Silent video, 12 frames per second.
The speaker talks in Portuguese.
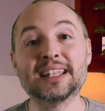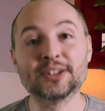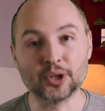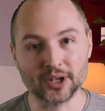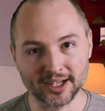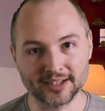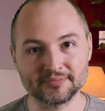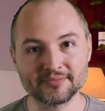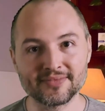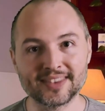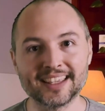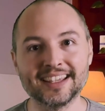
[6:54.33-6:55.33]
menor.
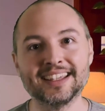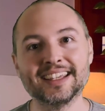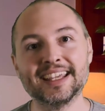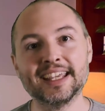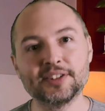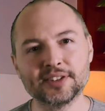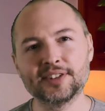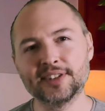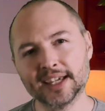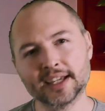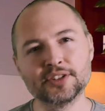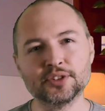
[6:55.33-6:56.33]
Esses
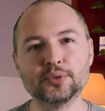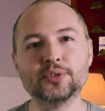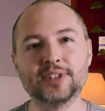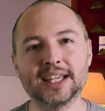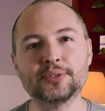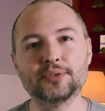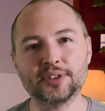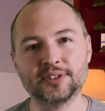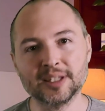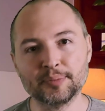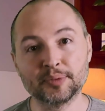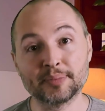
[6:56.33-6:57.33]
cerca de 200
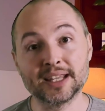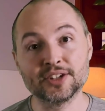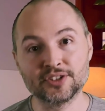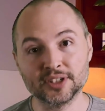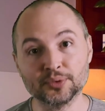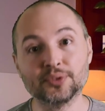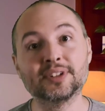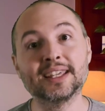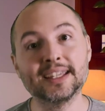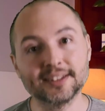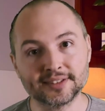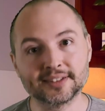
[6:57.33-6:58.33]
snips preenchidos
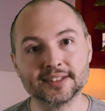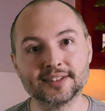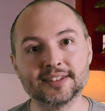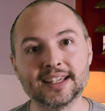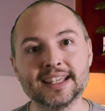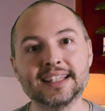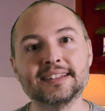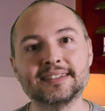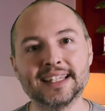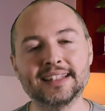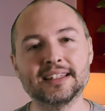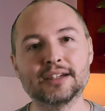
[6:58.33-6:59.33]
extras
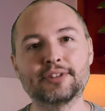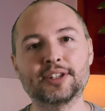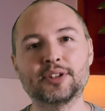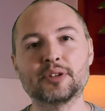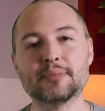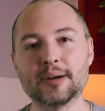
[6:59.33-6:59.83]
tendem a fazer